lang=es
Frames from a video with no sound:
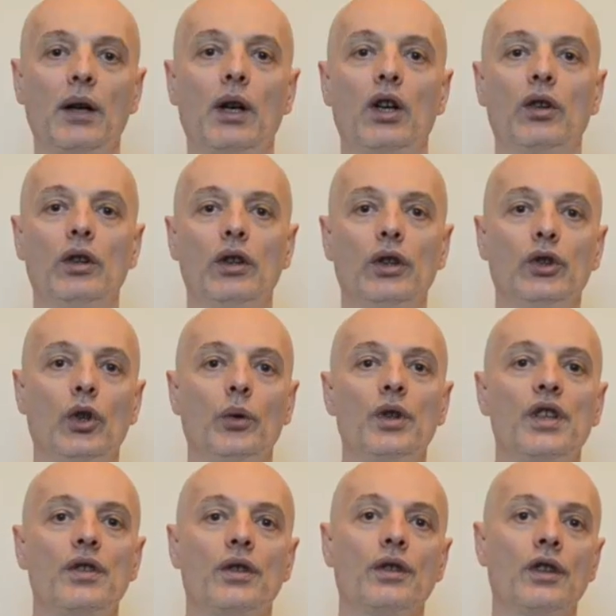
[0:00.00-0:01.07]
abajo de los
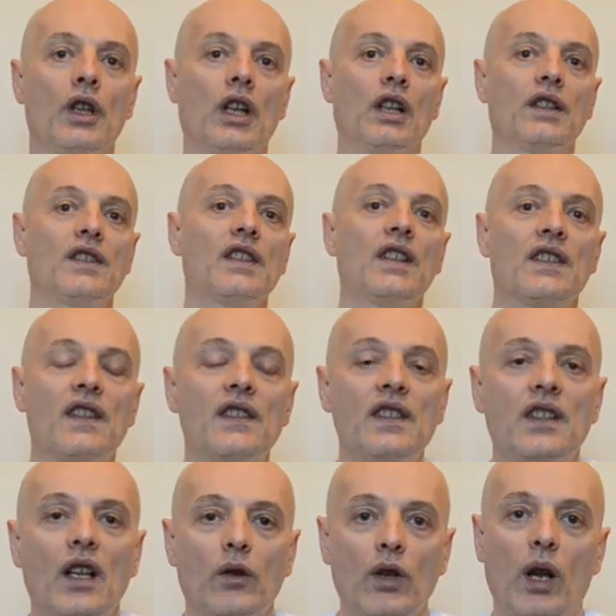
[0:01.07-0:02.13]
tobillos, si
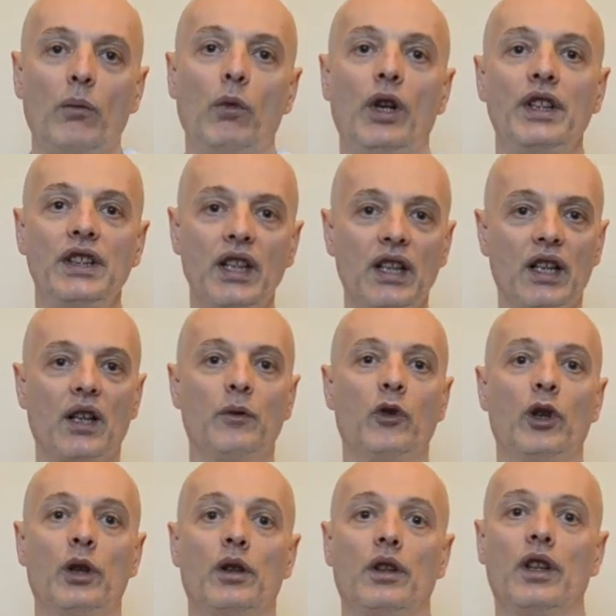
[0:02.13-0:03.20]
necesitan una almohadita de
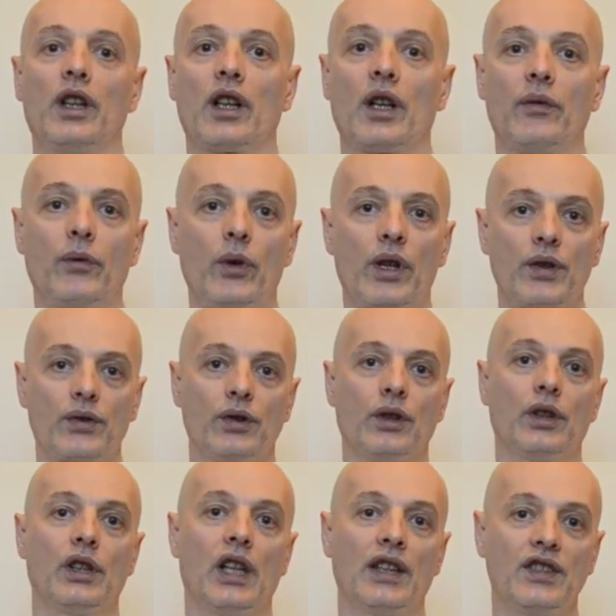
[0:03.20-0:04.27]
refuerzo, de
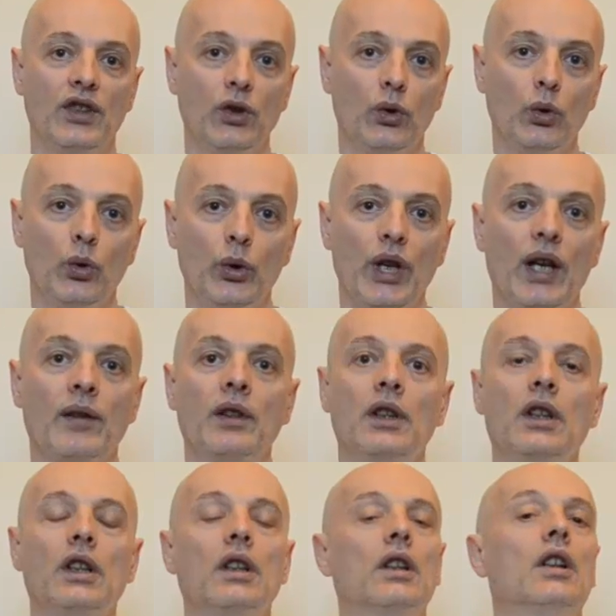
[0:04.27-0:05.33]
refuerzo en la cintura.
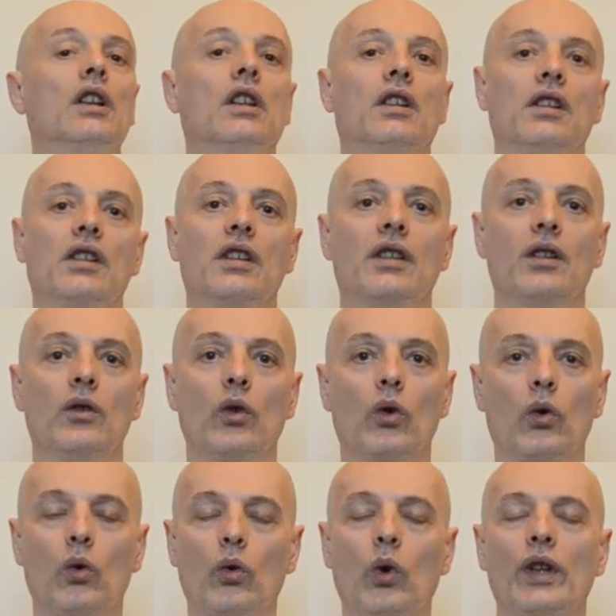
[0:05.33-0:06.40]

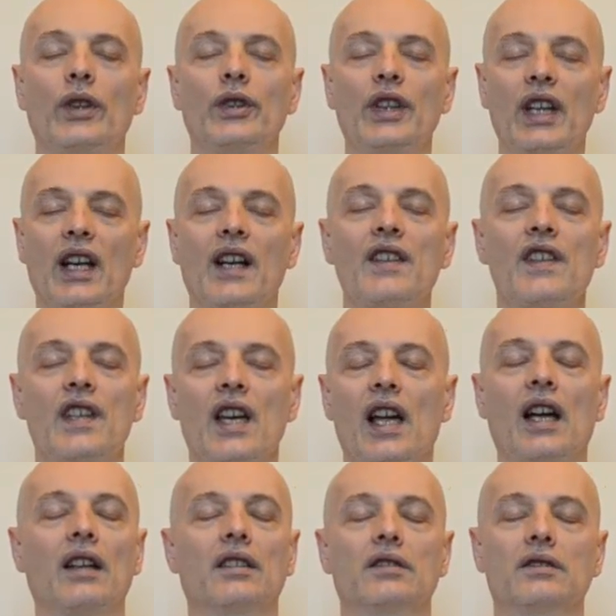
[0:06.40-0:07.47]
Cuando tengan
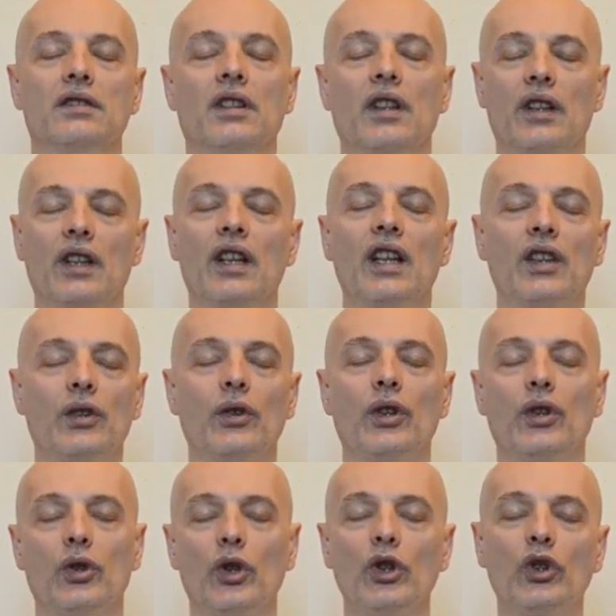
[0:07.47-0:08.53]
ya esto de
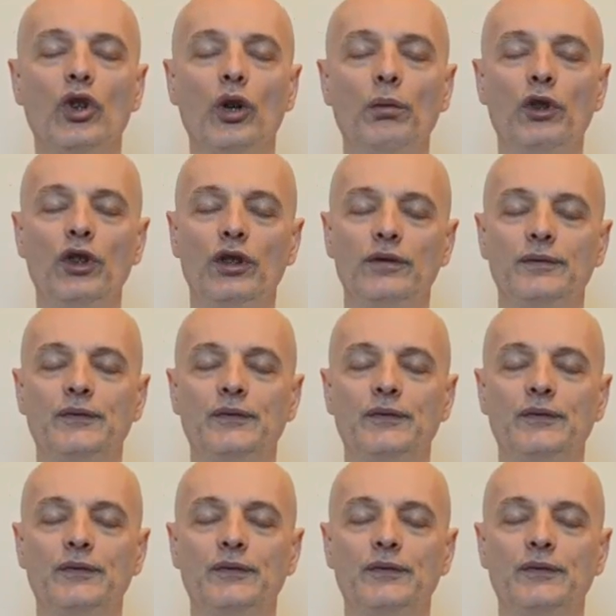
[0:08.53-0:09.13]
estoy cómodo,